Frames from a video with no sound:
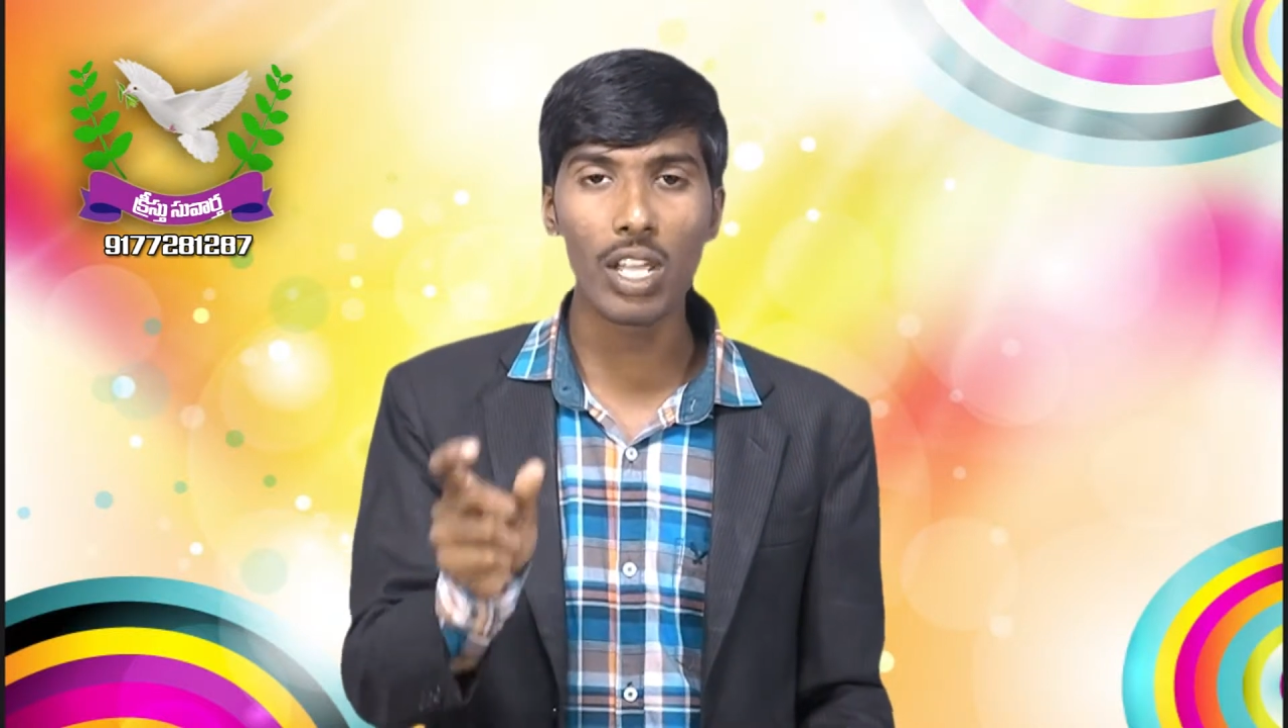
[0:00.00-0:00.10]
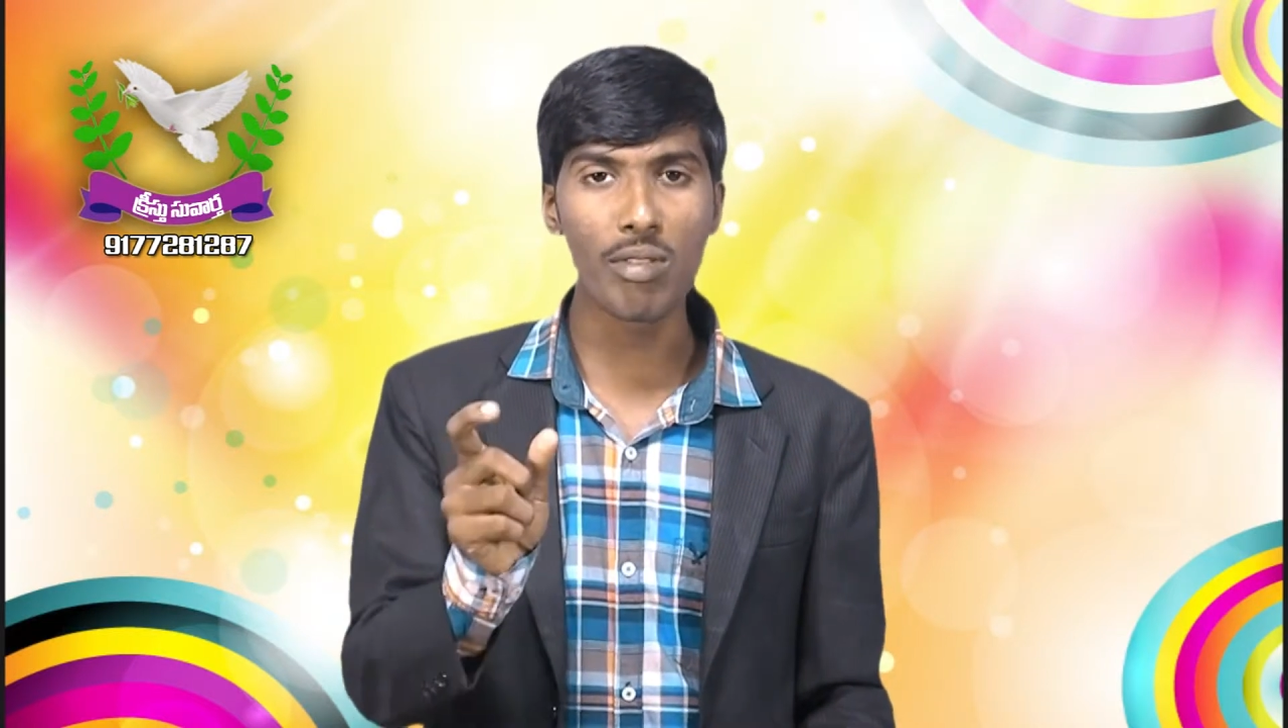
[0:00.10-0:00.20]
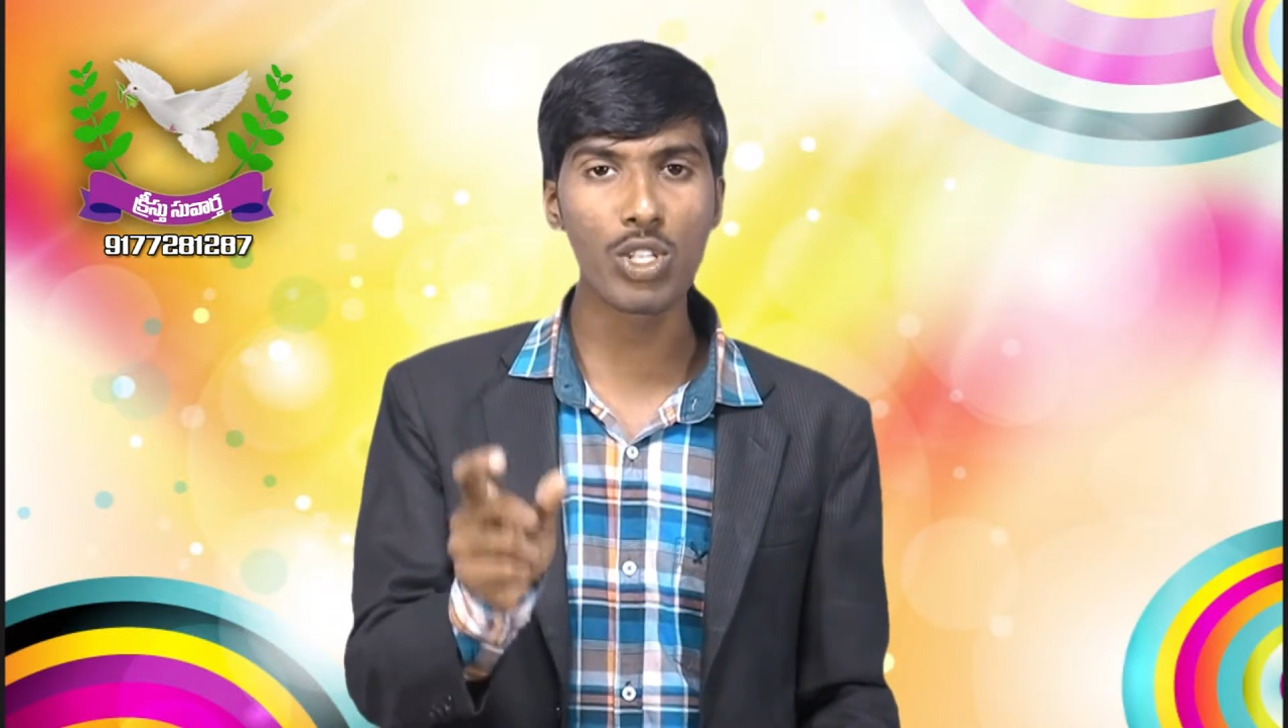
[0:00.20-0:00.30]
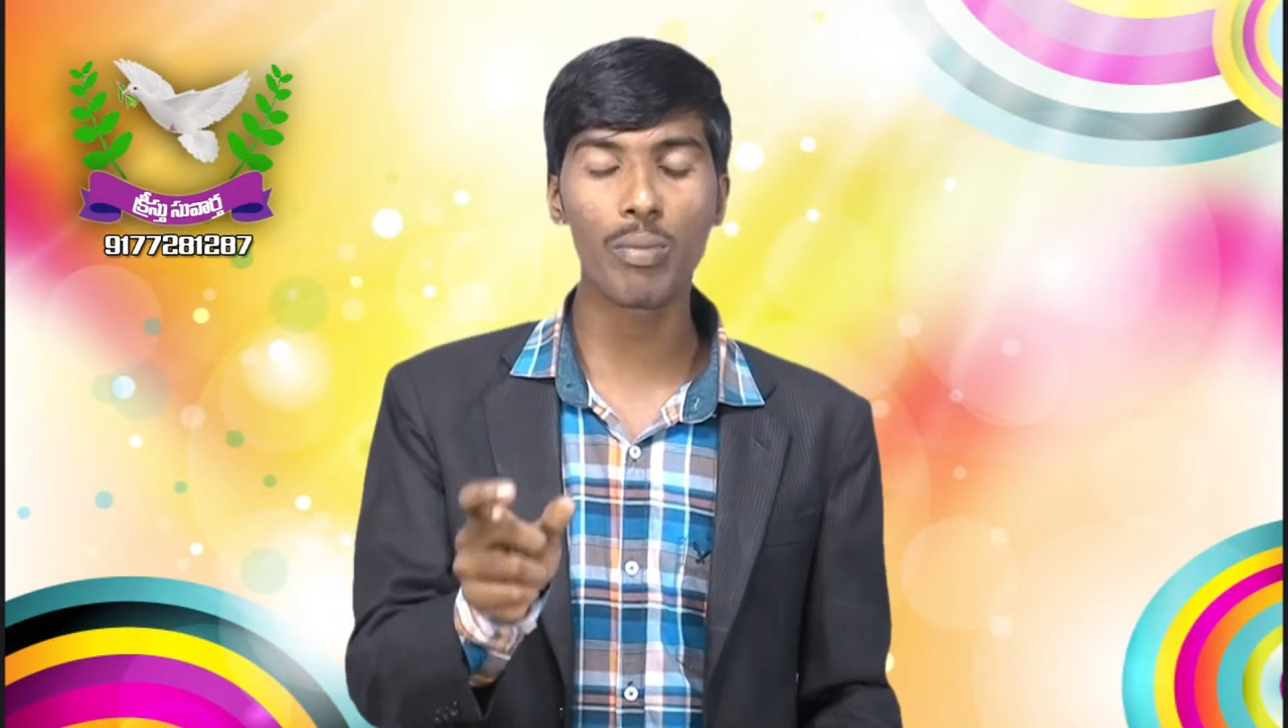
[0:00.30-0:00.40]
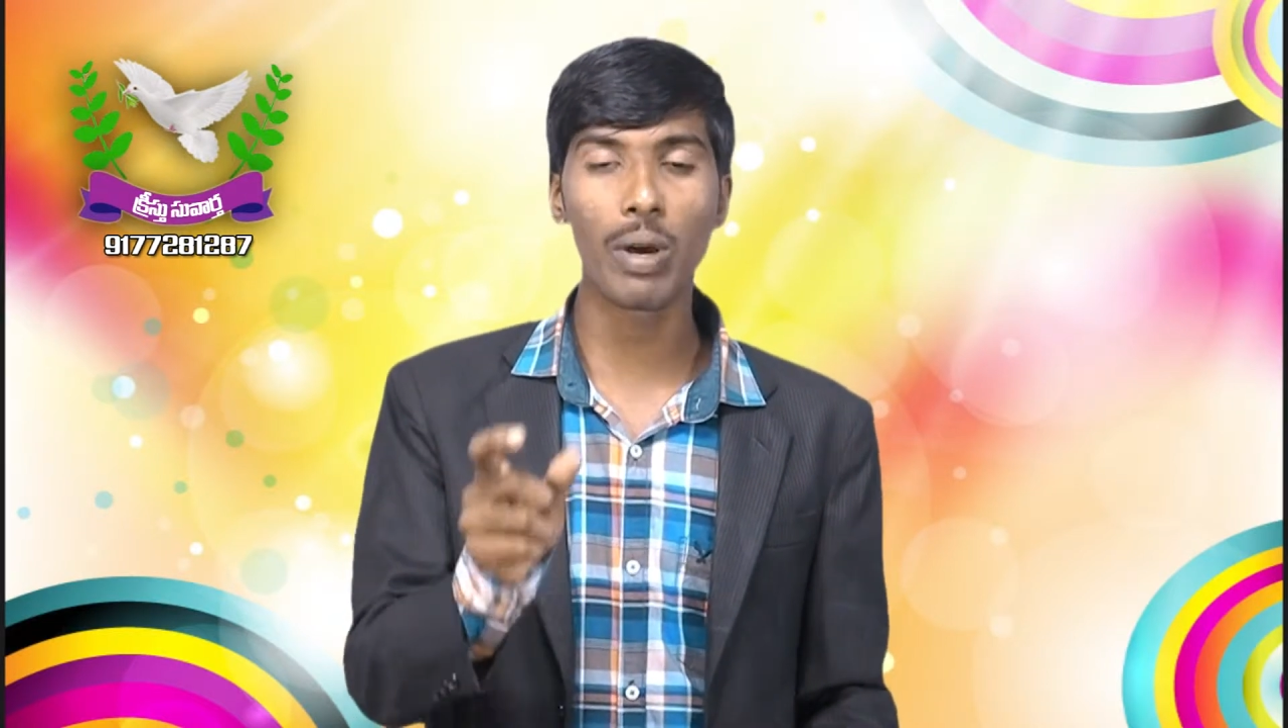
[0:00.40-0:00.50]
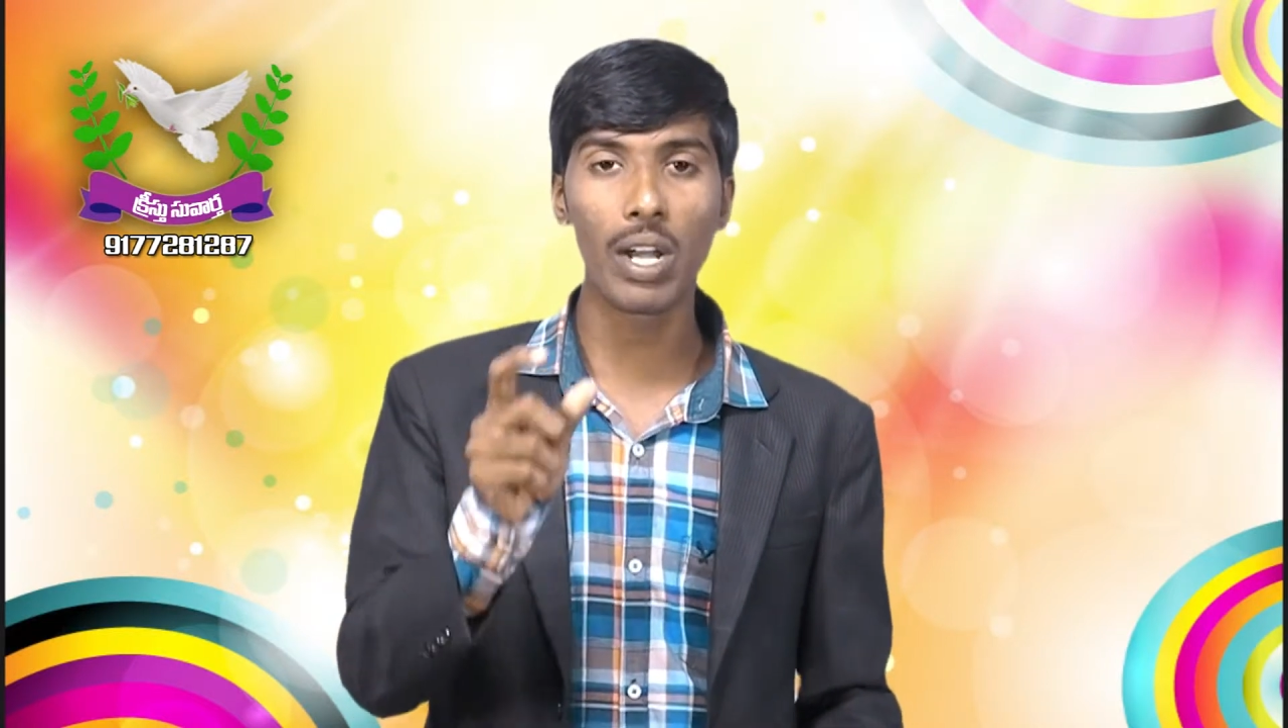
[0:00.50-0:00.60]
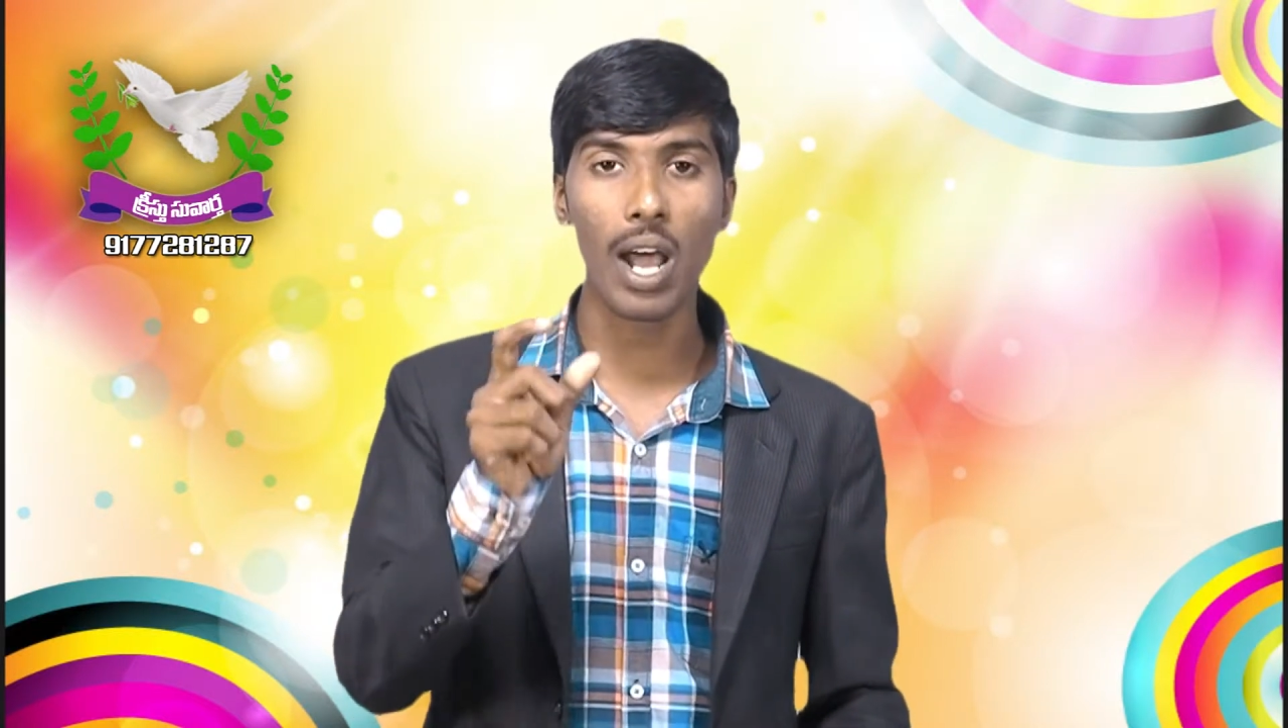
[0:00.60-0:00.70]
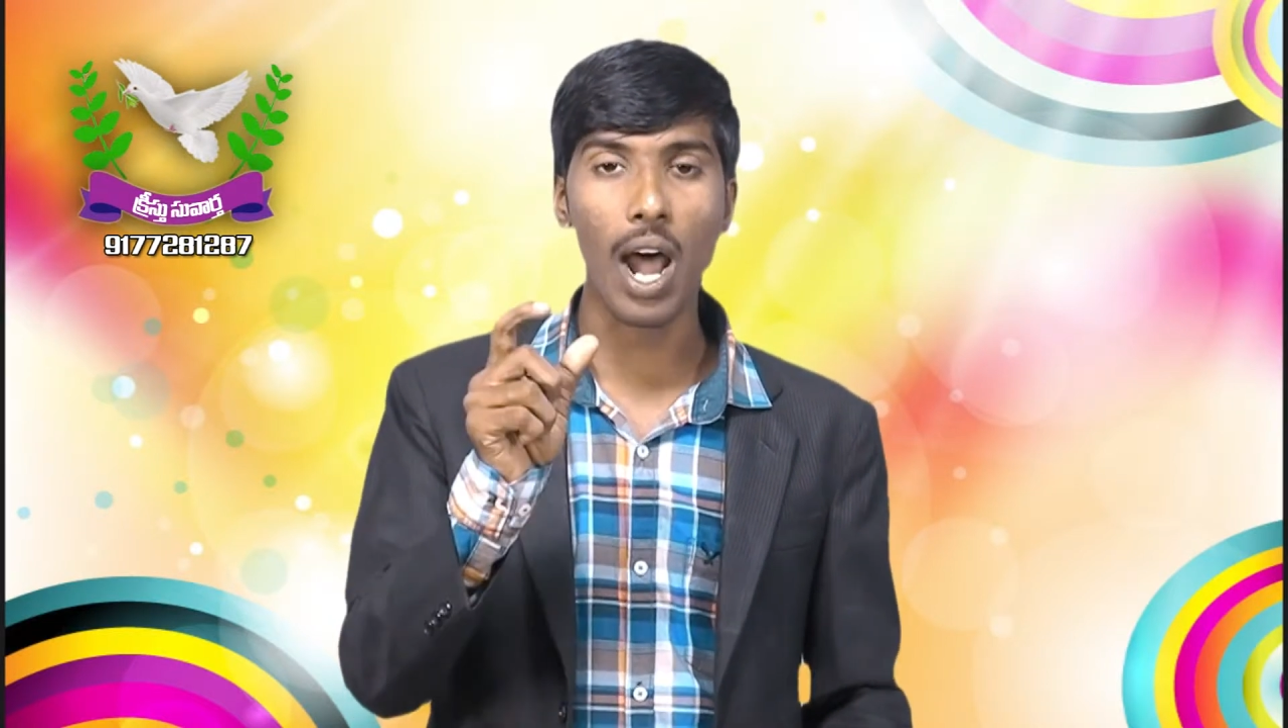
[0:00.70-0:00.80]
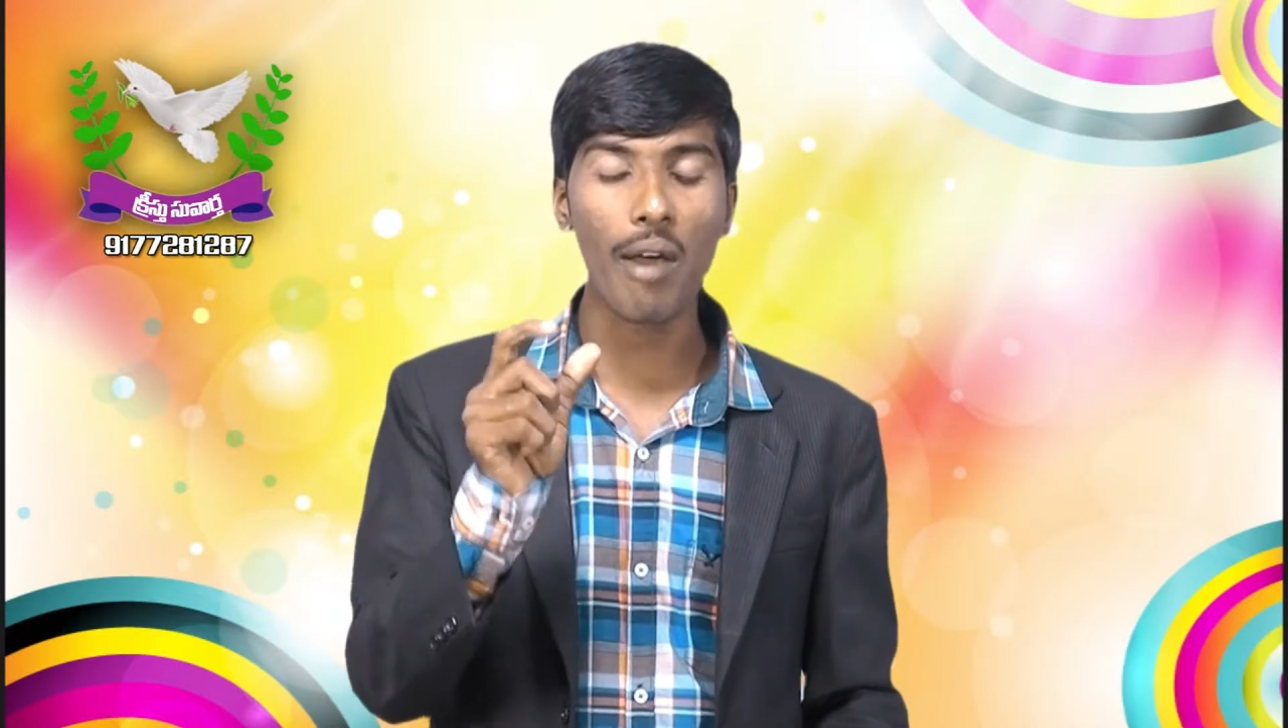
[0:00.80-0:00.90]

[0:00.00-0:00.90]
దీవించబడిన